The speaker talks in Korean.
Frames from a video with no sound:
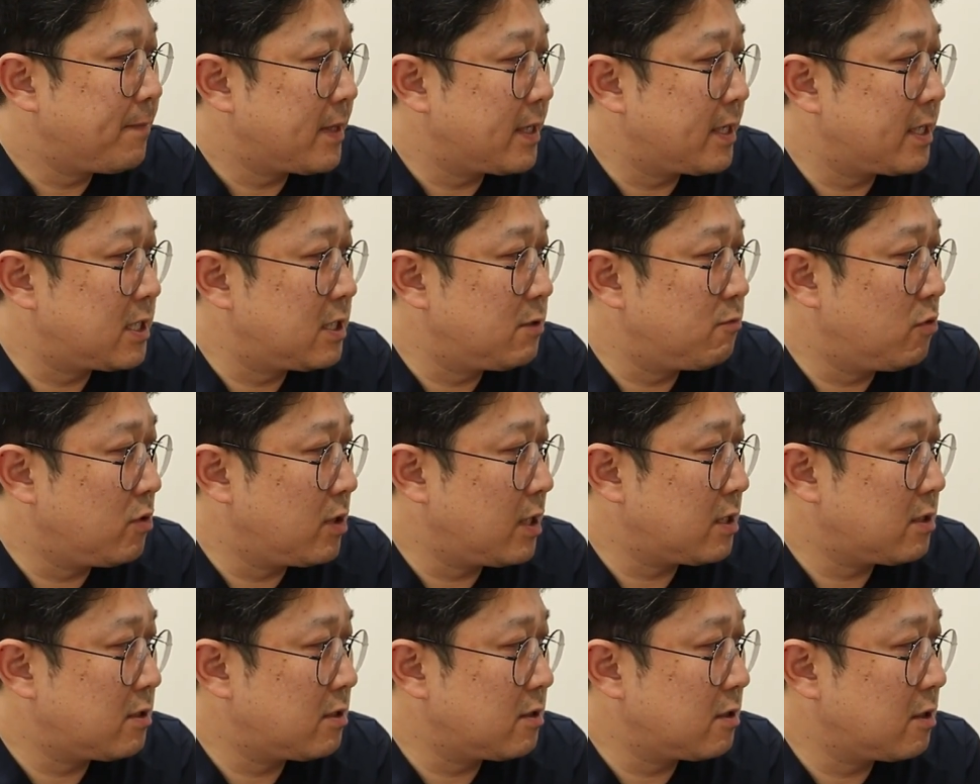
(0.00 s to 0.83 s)
근데 이분
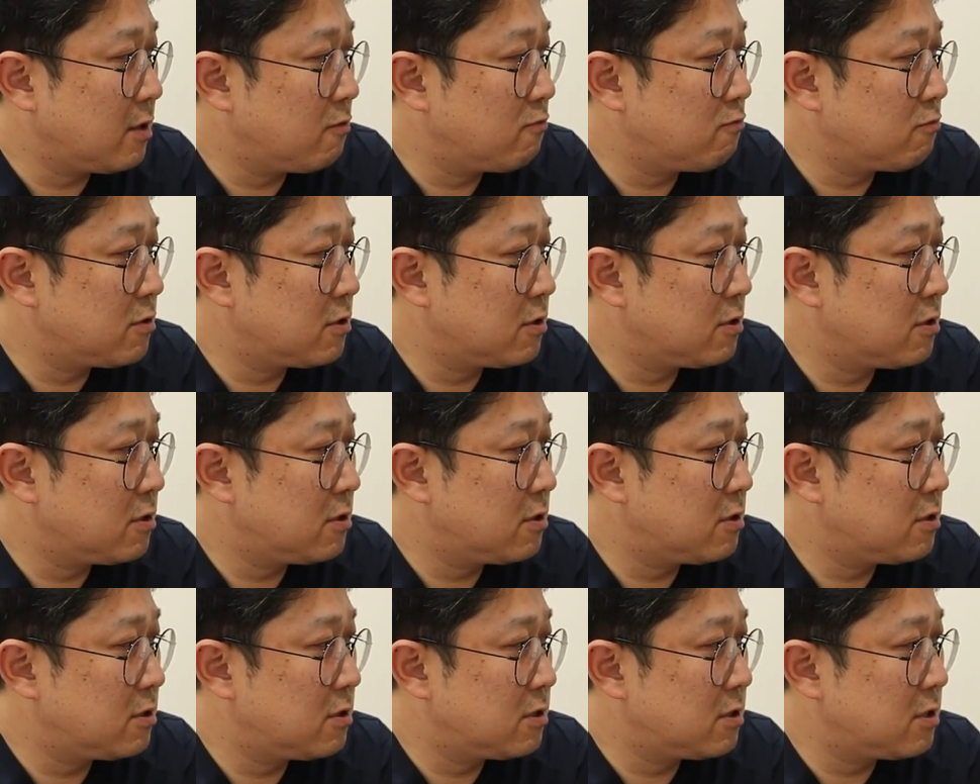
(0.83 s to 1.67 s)
같은
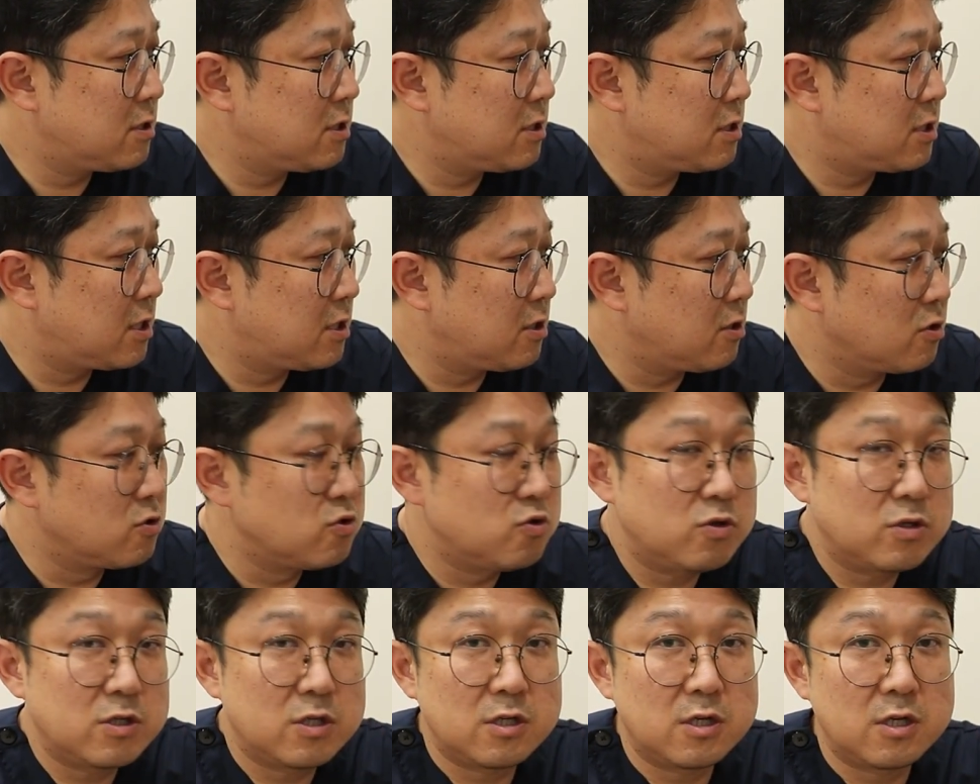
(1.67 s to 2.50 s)
경우는 이제
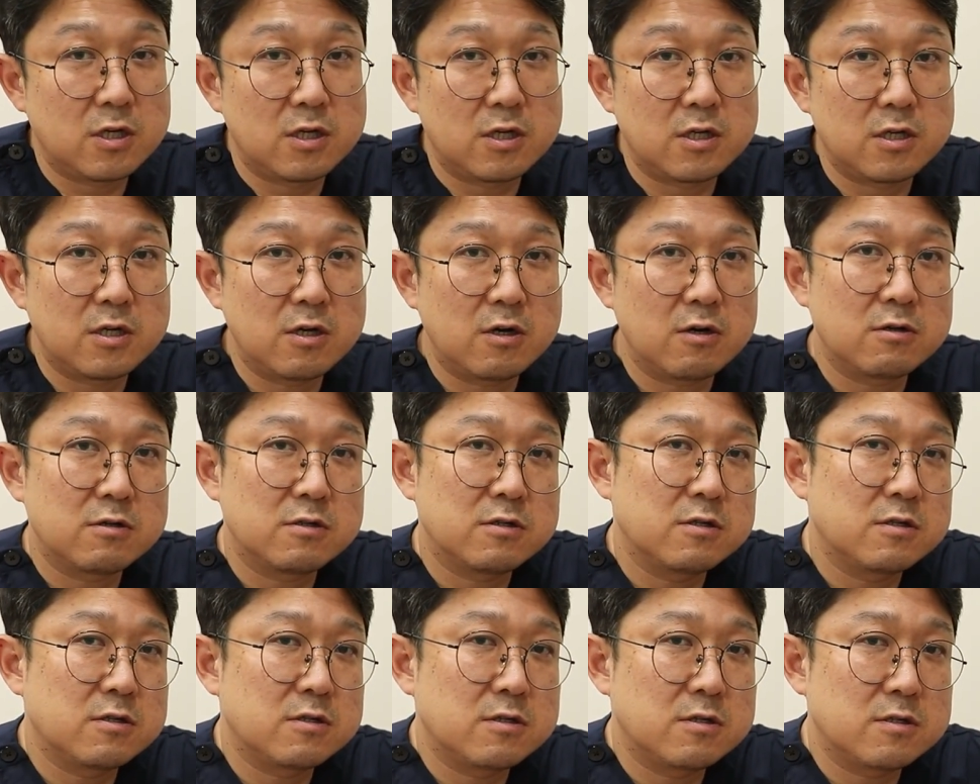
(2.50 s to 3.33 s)
연조직
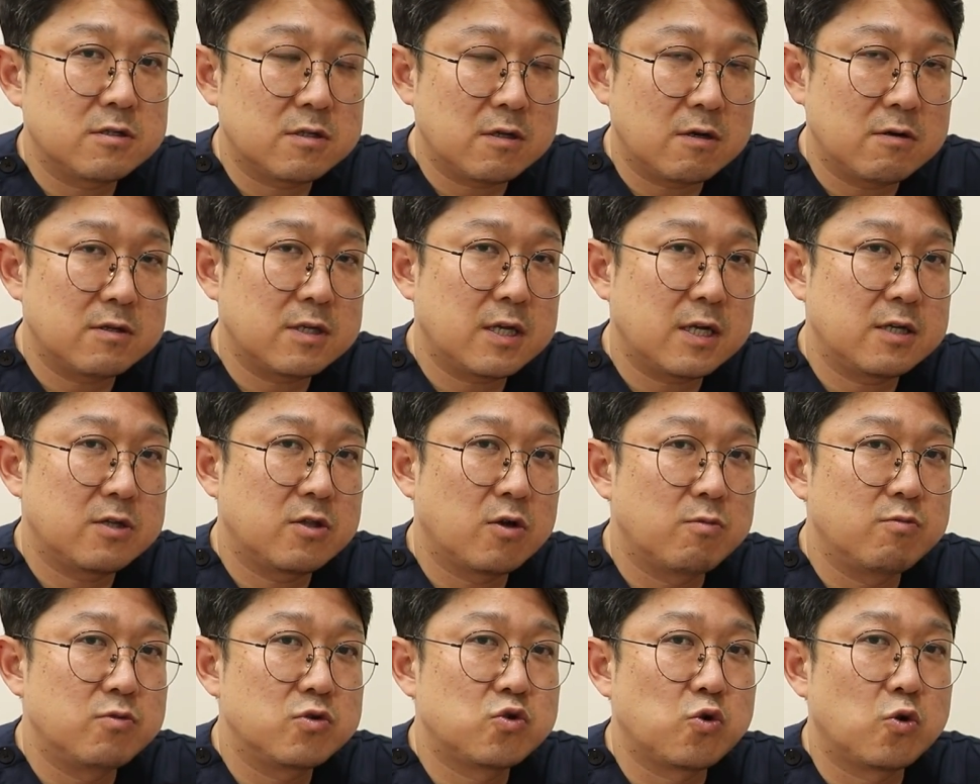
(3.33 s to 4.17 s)
형, 성상이
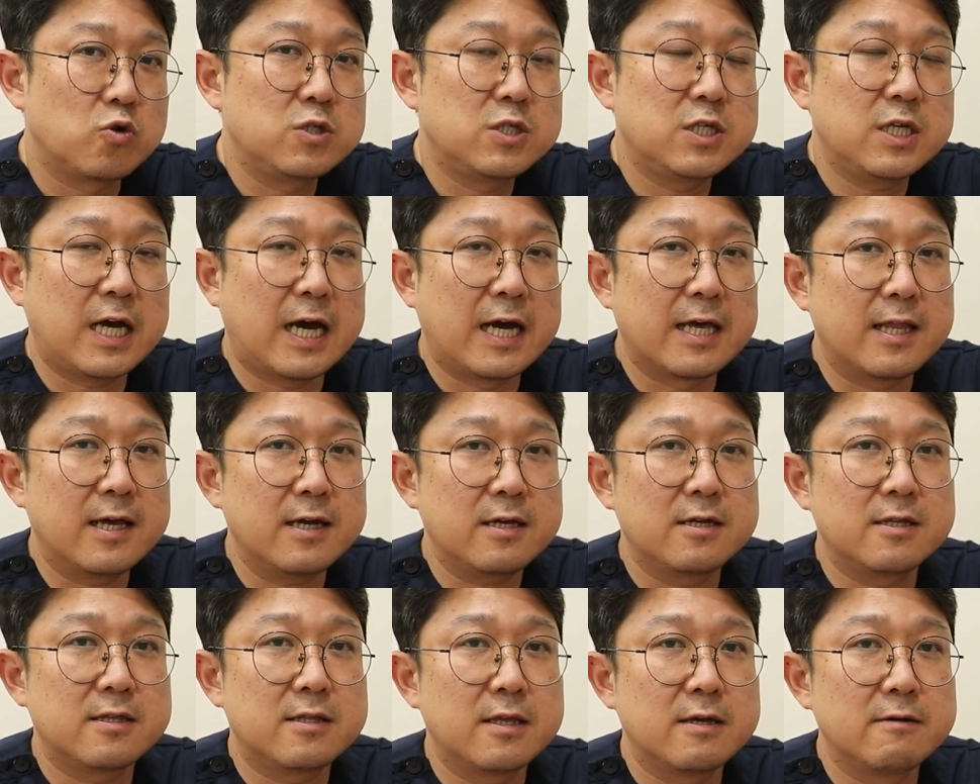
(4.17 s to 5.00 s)
너무 좋지
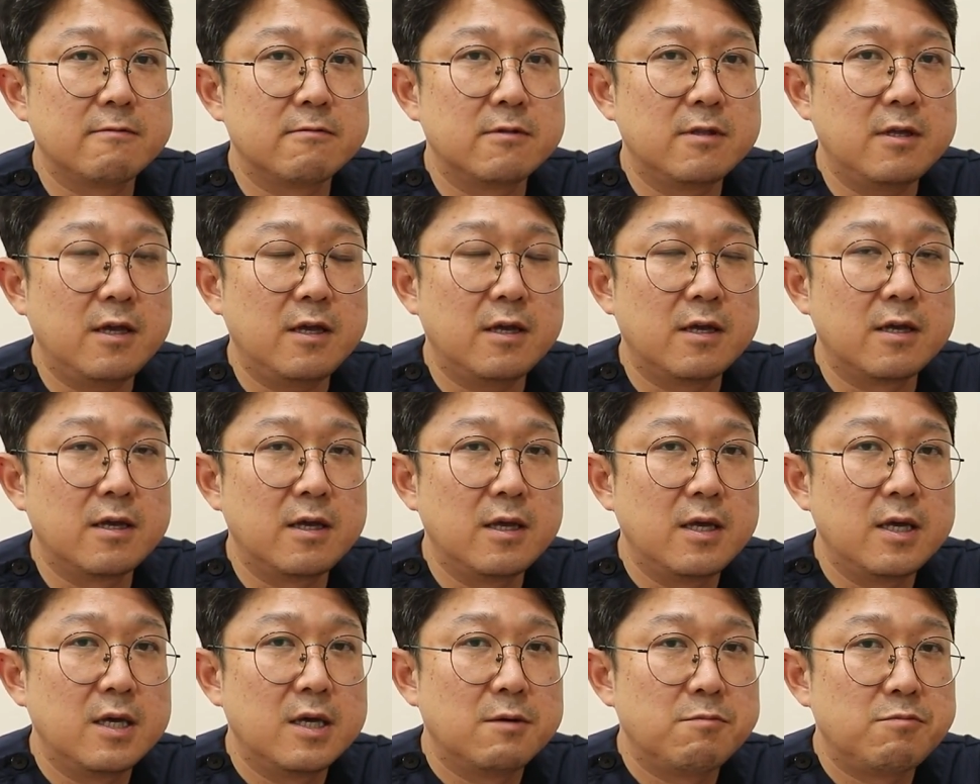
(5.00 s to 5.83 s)
않았기 때문에
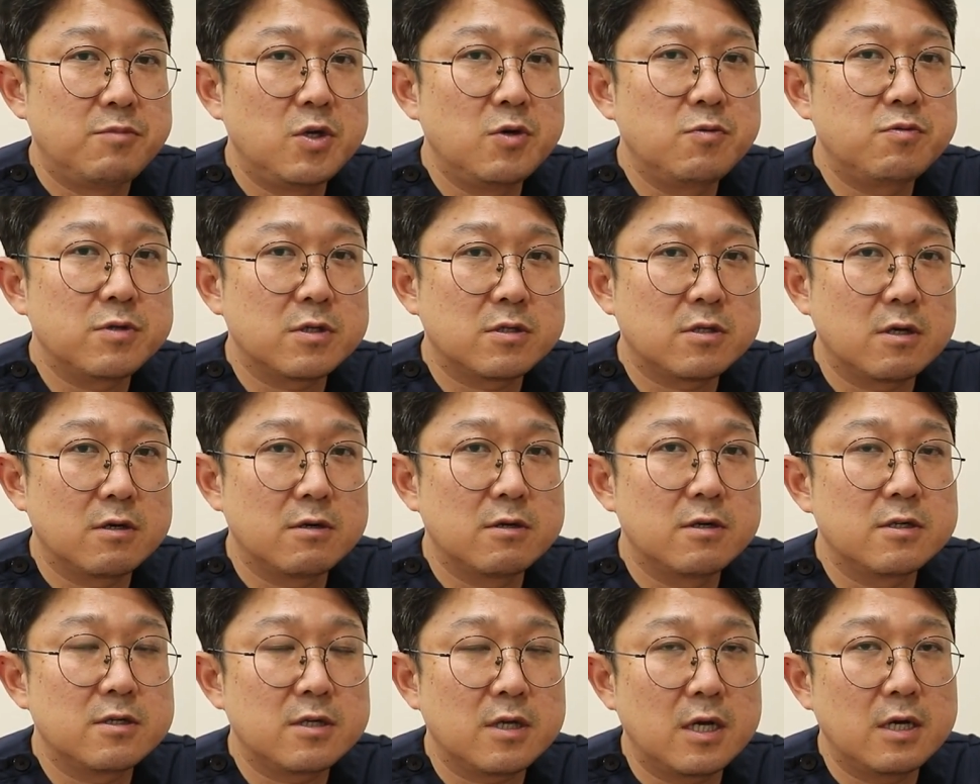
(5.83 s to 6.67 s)

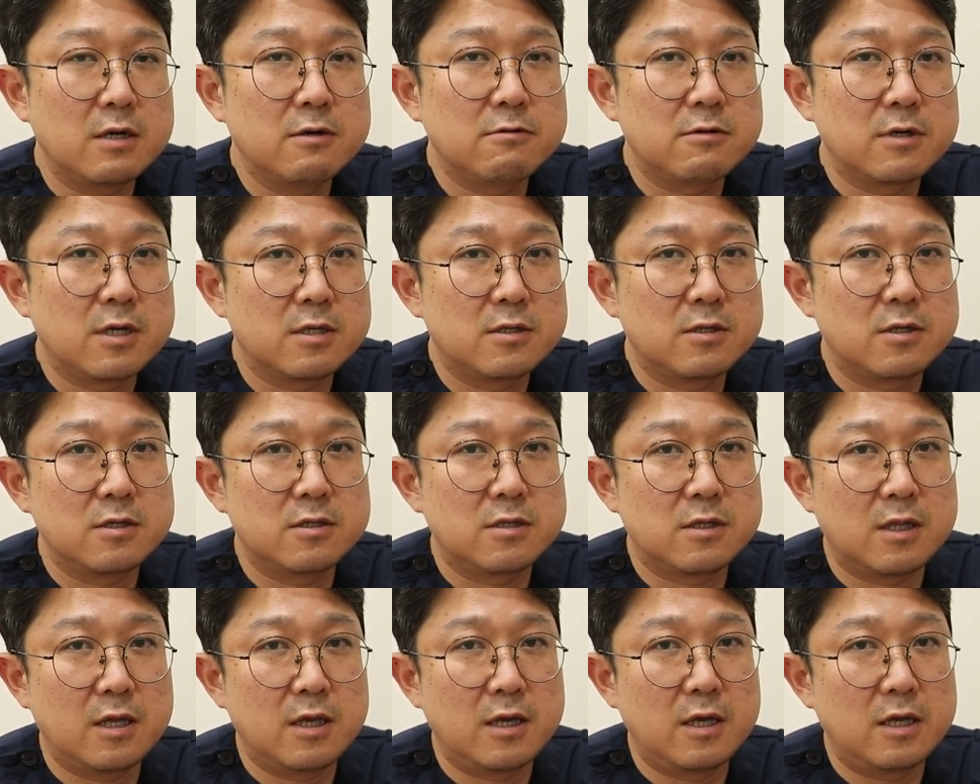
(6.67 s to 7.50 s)
비흡수성을 사용을
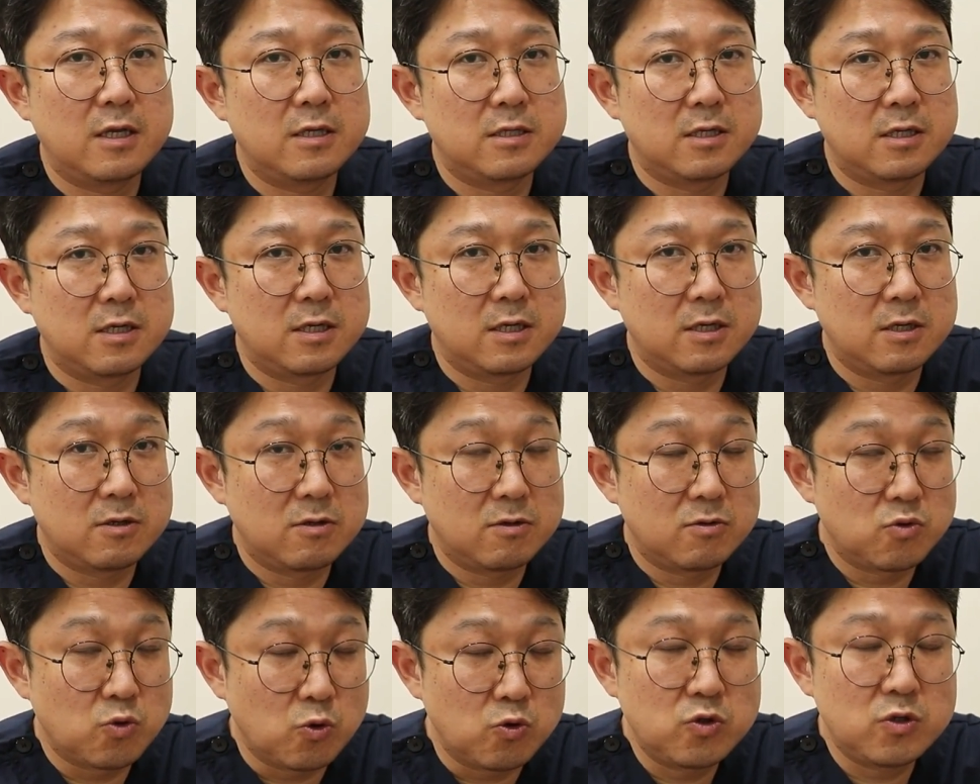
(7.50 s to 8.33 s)
했을 때 이제
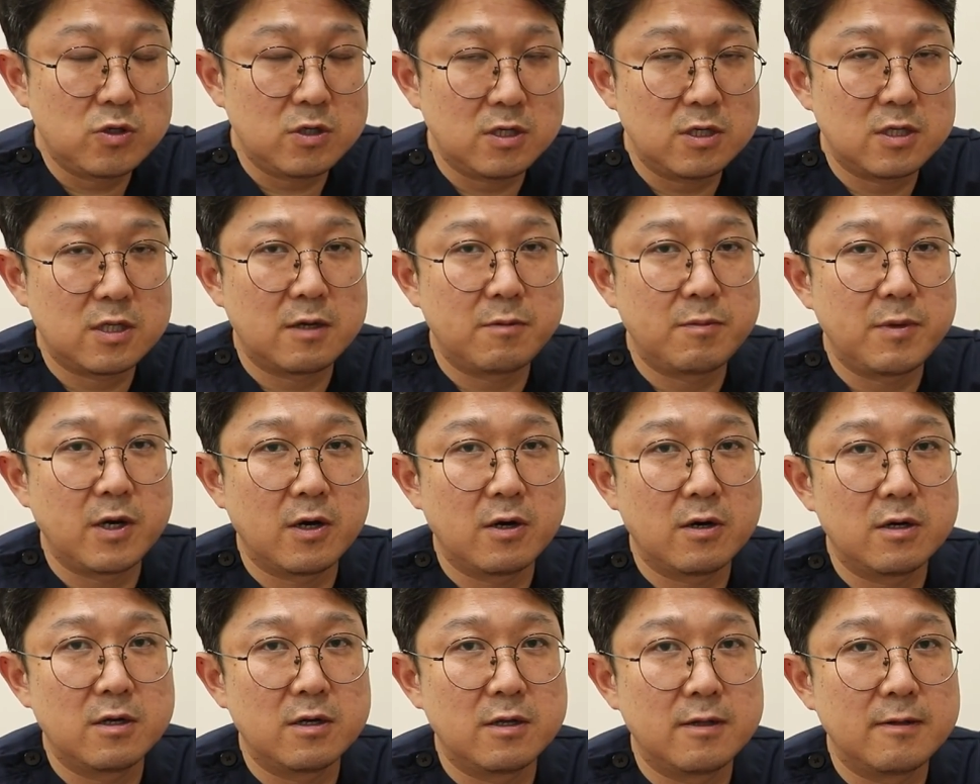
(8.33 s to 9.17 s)
노출이
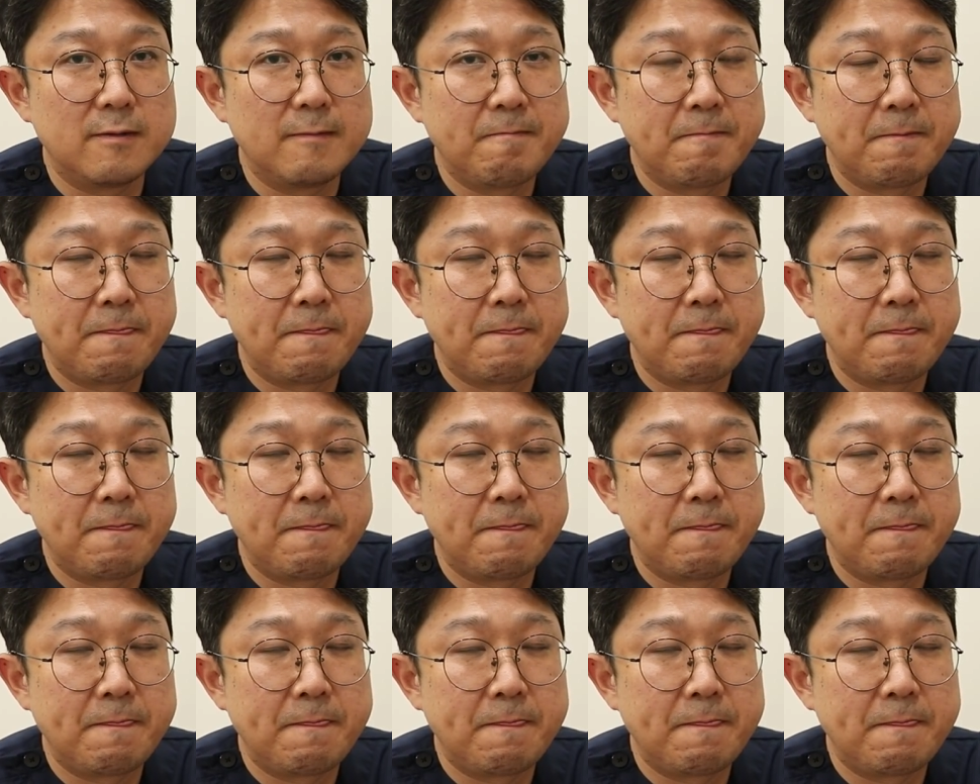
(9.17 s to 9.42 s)
되면